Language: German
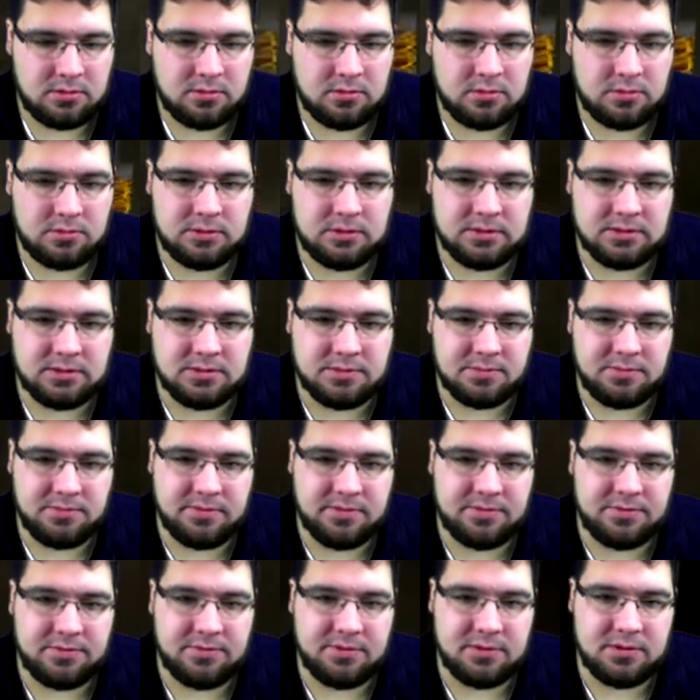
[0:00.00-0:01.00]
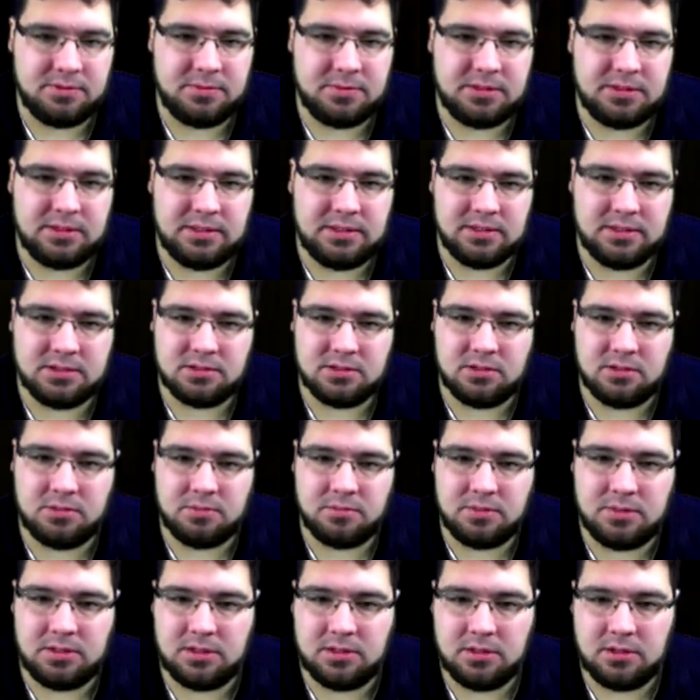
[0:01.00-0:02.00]
Und jetzt bewaffne ich mich erst
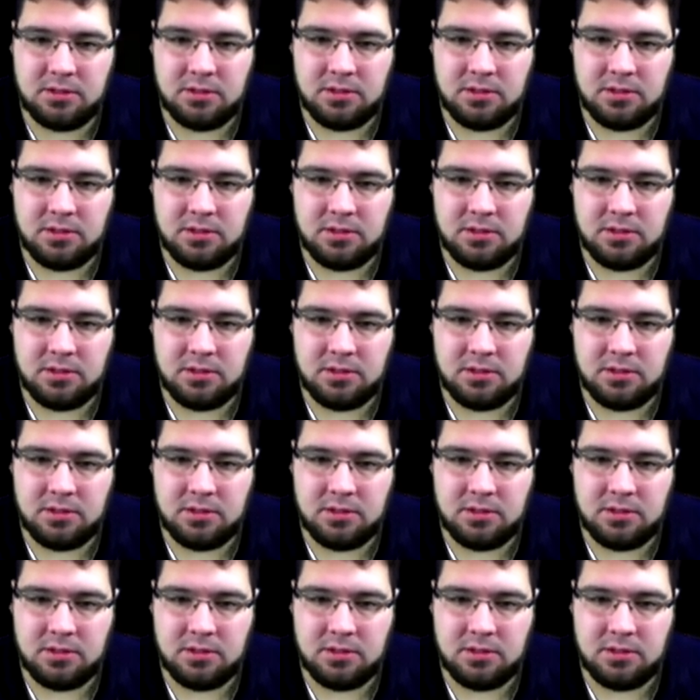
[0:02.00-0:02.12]
nochmal.